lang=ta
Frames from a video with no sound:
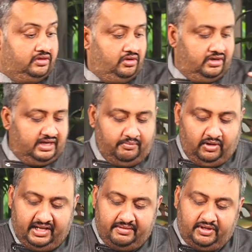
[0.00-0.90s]
ஸோ
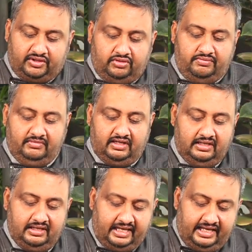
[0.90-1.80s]
நம்மளோட மஷ்ரூம்
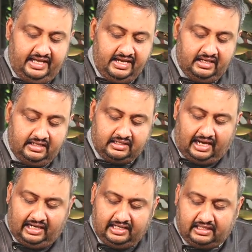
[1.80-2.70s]
ரெடி
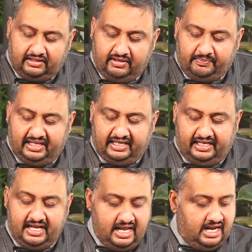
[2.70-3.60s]
காளான் கருவேப்பிலை
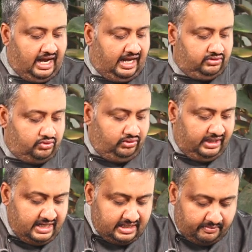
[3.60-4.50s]
ரெடி அது கூட
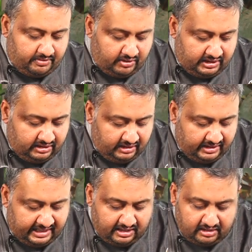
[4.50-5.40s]
நம்ம வந்து
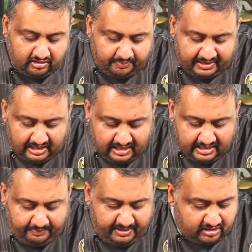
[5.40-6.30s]
என்ன சர்வ் பண்ணலாம்
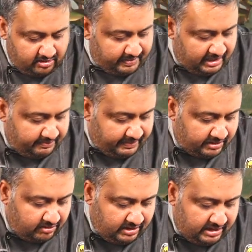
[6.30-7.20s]
எப்படி சர்வ் பண்ணலான்னு
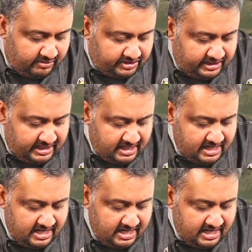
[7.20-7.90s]
பார்க்குறோம் நான் ஒரு சின்ன